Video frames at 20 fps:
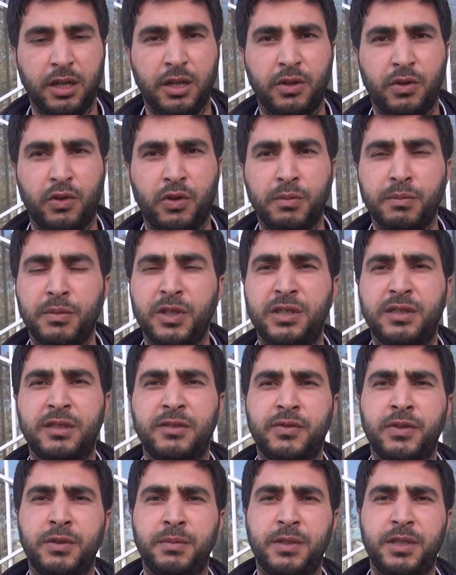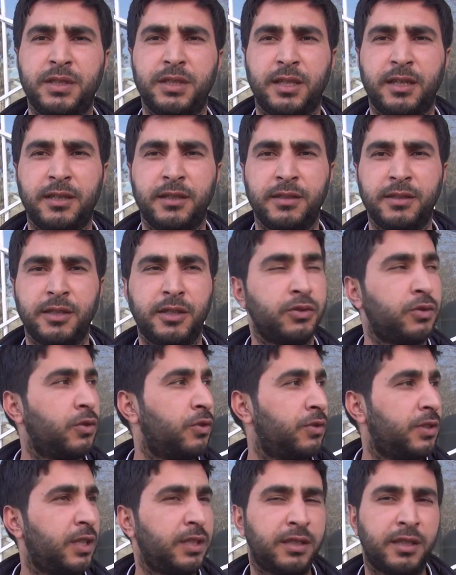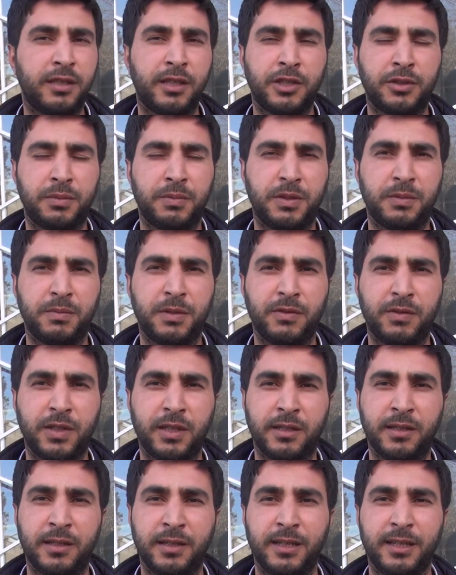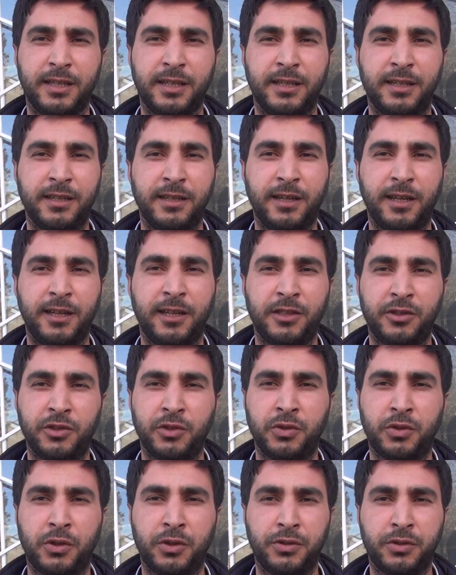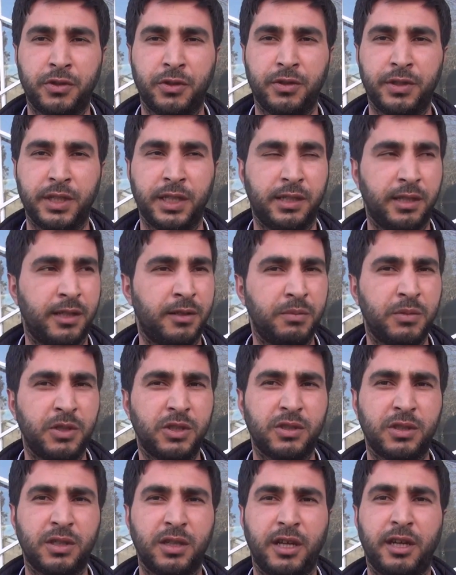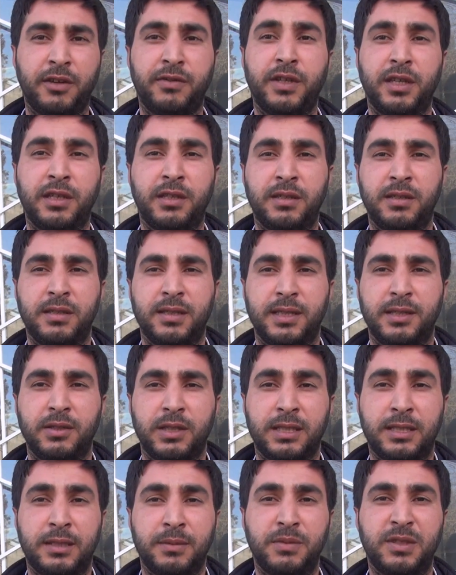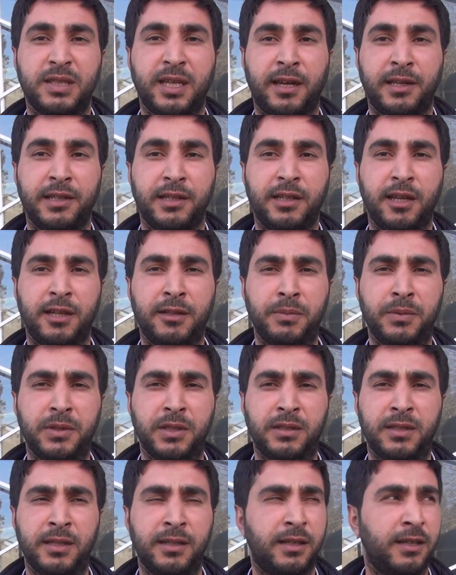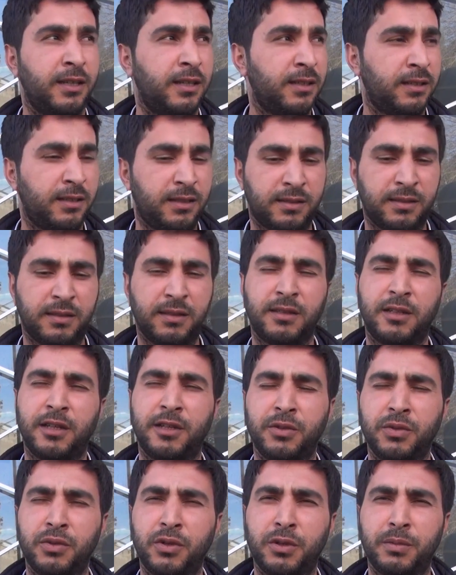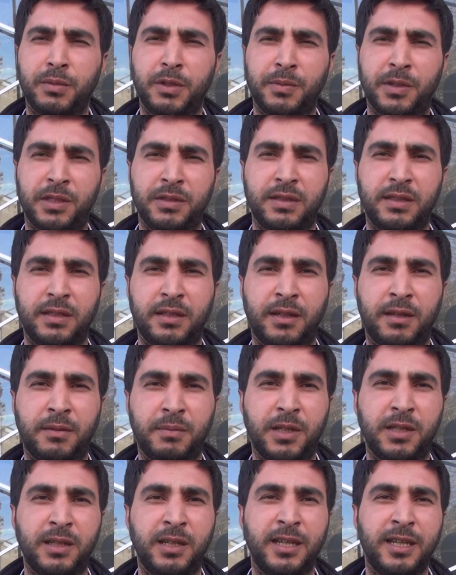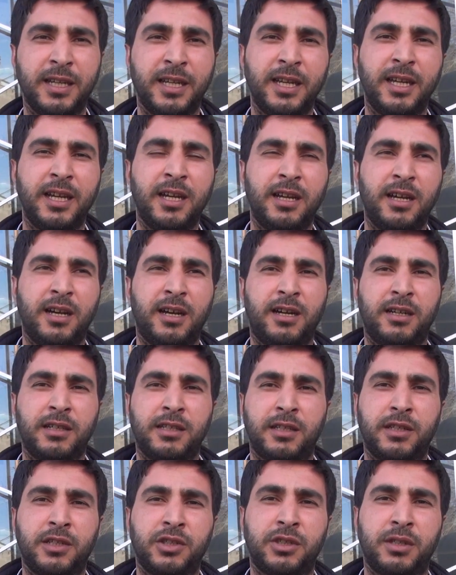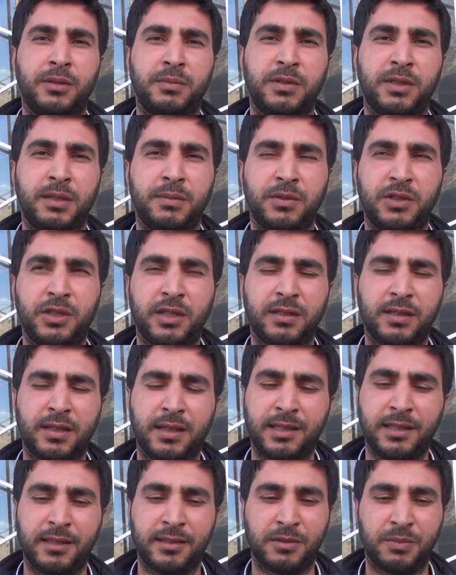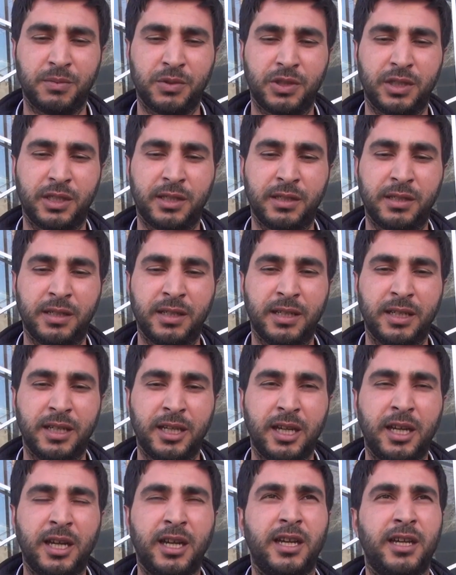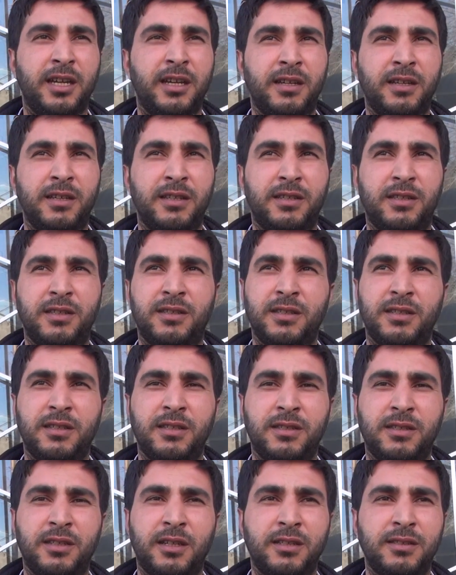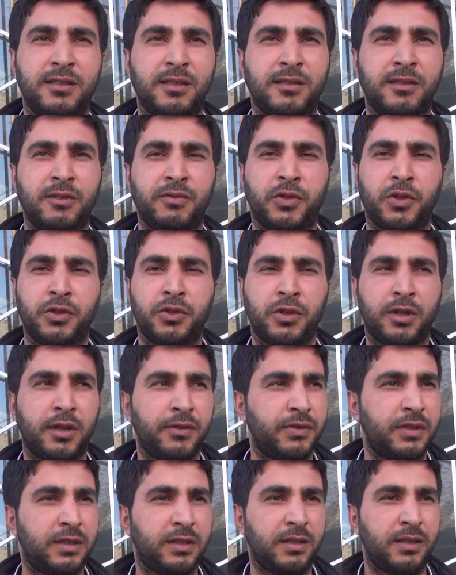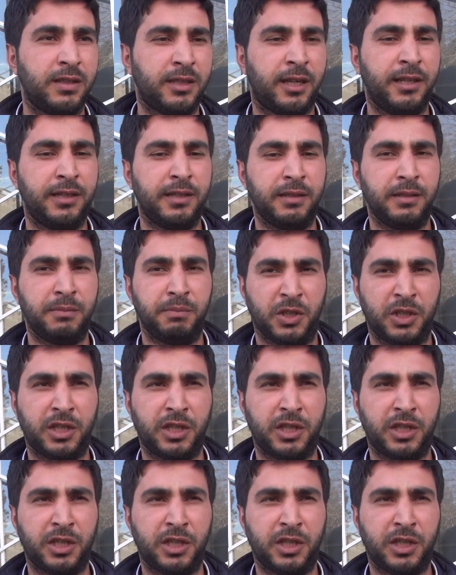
11.01 tarihinde sözde TEDAŞ bizim eve e, elektrik kontrolüne gelmiş. Evde kimse hani gelip git, e, gittiklerini görmemesine rağmen arkadaşlar bize bir ceza kesmişler. E, gittik itiraz ettik, fotoğraf istedik. Hani bir